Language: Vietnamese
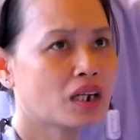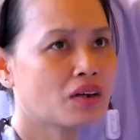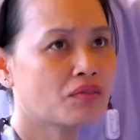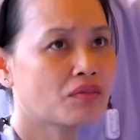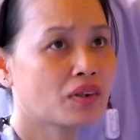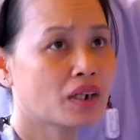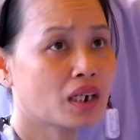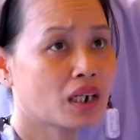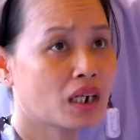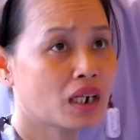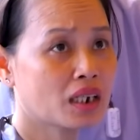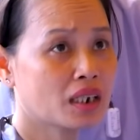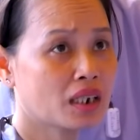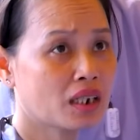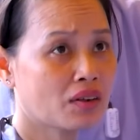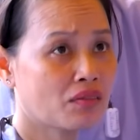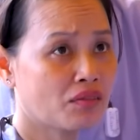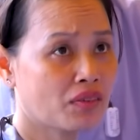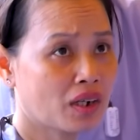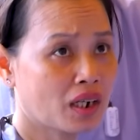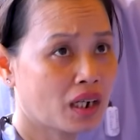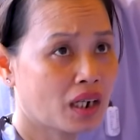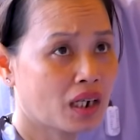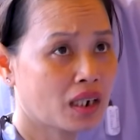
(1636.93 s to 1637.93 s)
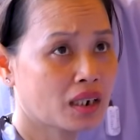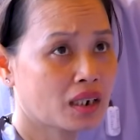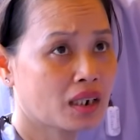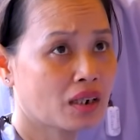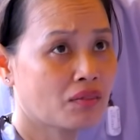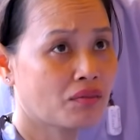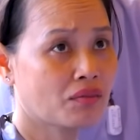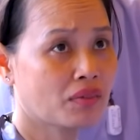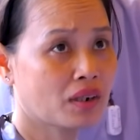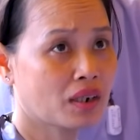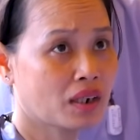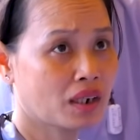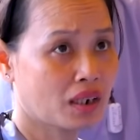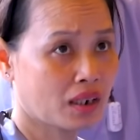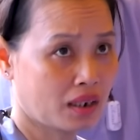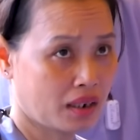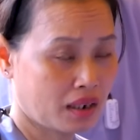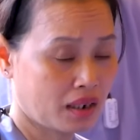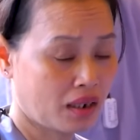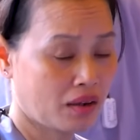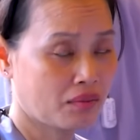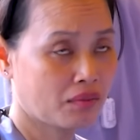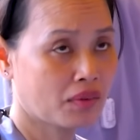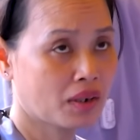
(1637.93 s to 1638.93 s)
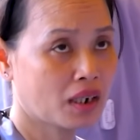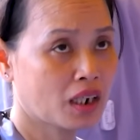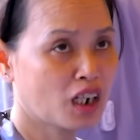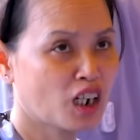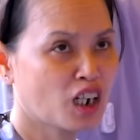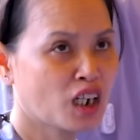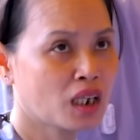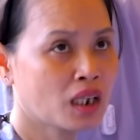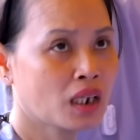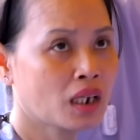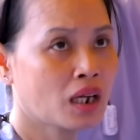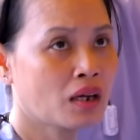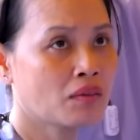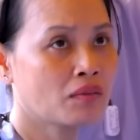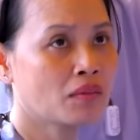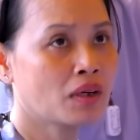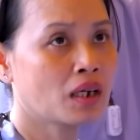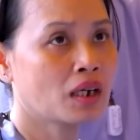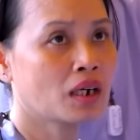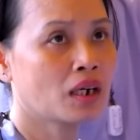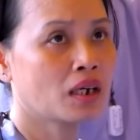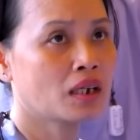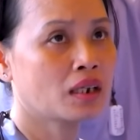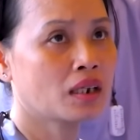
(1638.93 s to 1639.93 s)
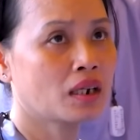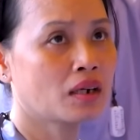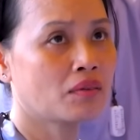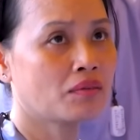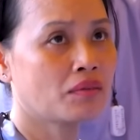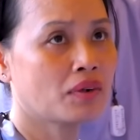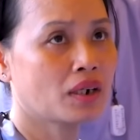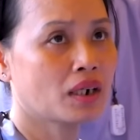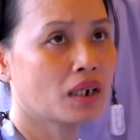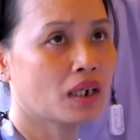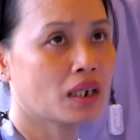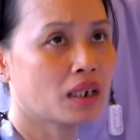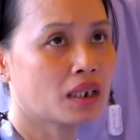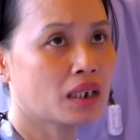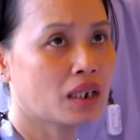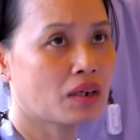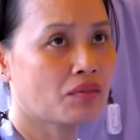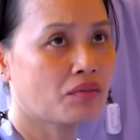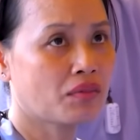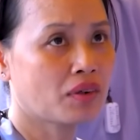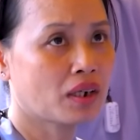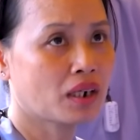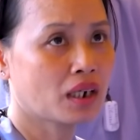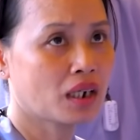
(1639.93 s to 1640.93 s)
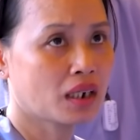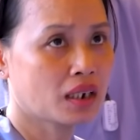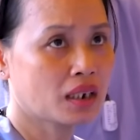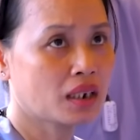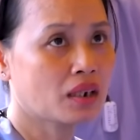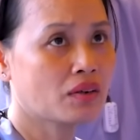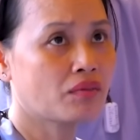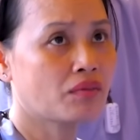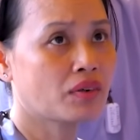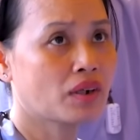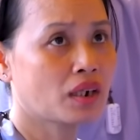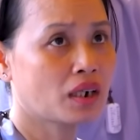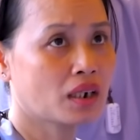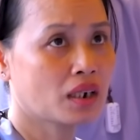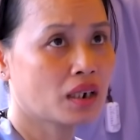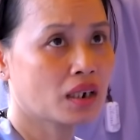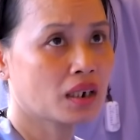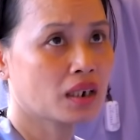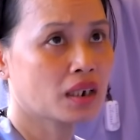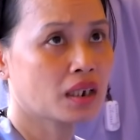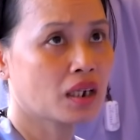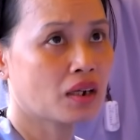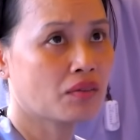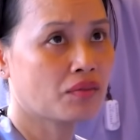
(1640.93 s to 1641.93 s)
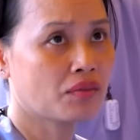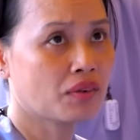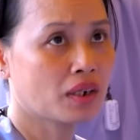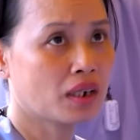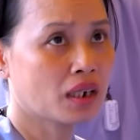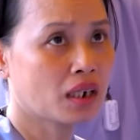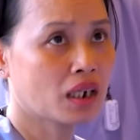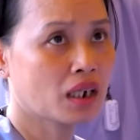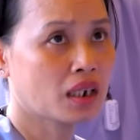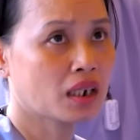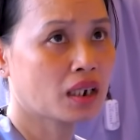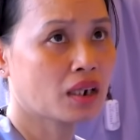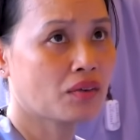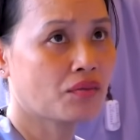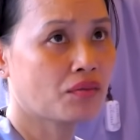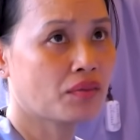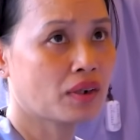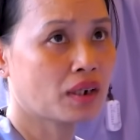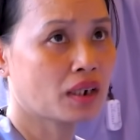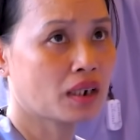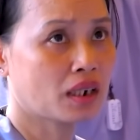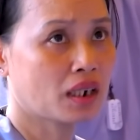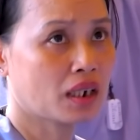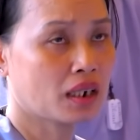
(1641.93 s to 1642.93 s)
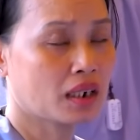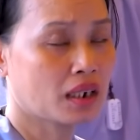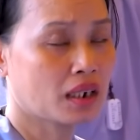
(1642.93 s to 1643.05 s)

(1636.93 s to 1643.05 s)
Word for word: người này sẽ không có cuộc sống. Tôi làm đó mà kiếm lương cũng không đủ nuôi các cụ. Nhưng mà do cái hành động tôi đứng